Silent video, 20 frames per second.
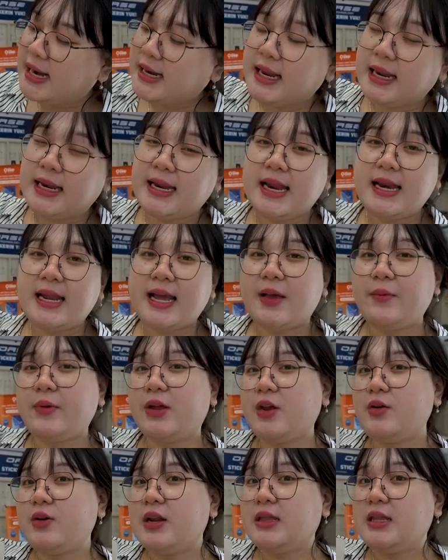nih ini
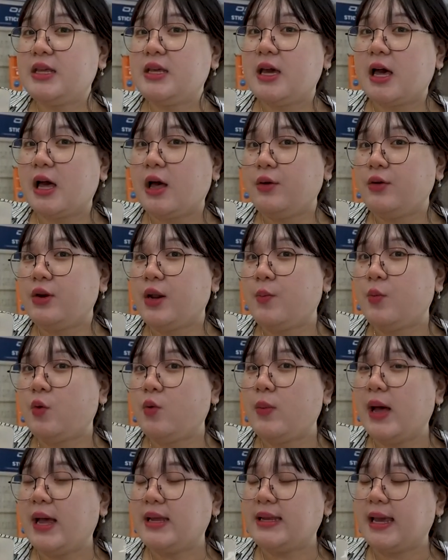kameranya udah tinggal udah
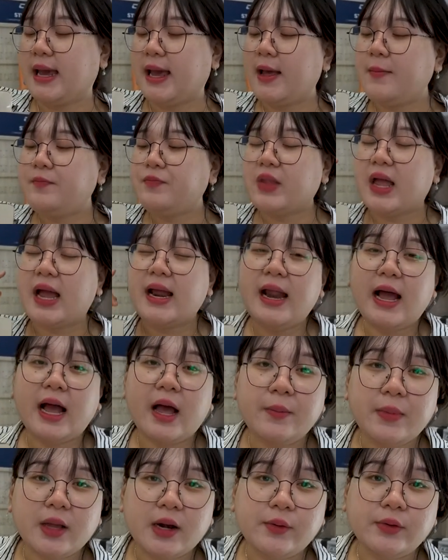bobanya ada
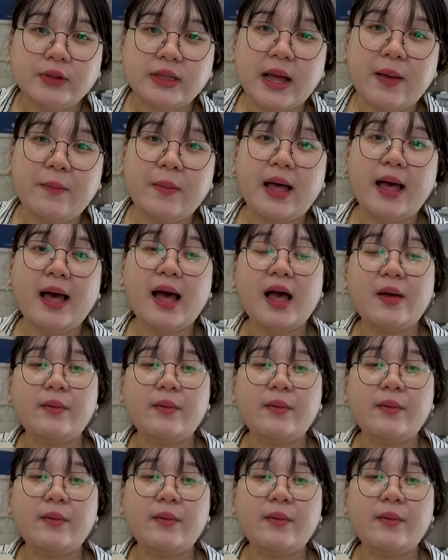kamera utama,